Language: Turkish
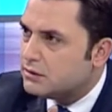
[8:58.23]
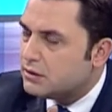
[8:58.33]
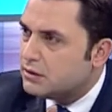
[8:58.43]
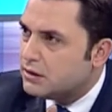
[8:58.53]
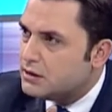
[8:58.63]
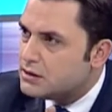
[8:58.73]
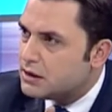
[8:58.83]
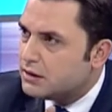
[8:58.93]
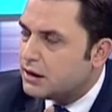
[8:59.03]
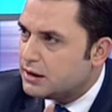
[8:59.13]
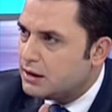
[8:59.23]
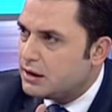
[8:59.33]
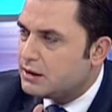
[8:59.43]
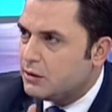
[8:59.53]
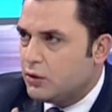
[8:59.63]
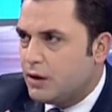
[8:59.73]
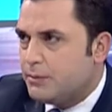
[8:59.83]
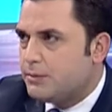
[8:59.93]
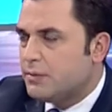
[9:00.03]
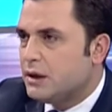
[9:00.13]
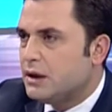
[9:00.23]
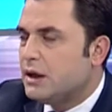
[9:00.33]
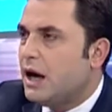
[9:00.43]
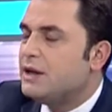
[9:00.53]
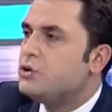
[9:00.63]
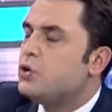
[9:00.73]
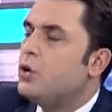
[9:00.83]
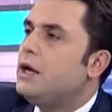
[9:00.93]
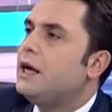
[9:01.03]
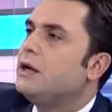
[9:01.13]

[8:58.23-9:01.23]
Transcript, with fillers: e, insanlar hakikaten onu hep hani Ya şöyle Doğu'da